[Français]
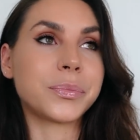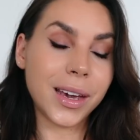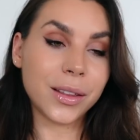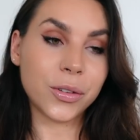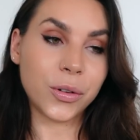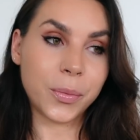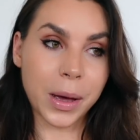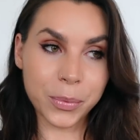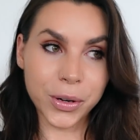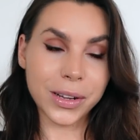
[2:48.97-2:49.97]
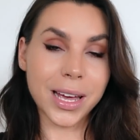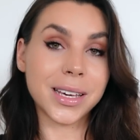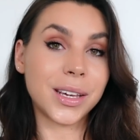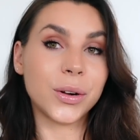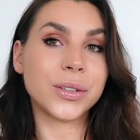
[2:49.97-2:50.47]
et de ne pas prendre
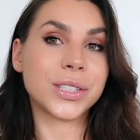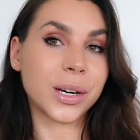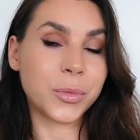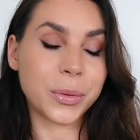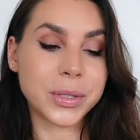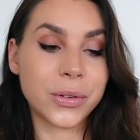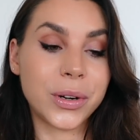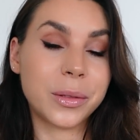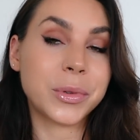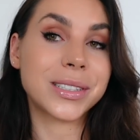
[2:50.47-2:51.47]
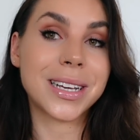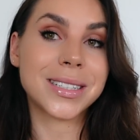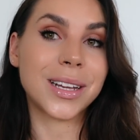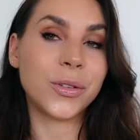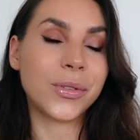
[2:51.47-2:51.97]
un kilo chaque mois parce qu'honnêtement ça,
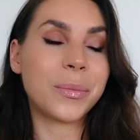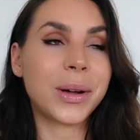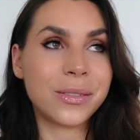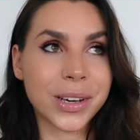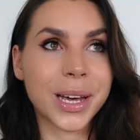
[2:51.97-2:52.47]
ça ne va pas le faire.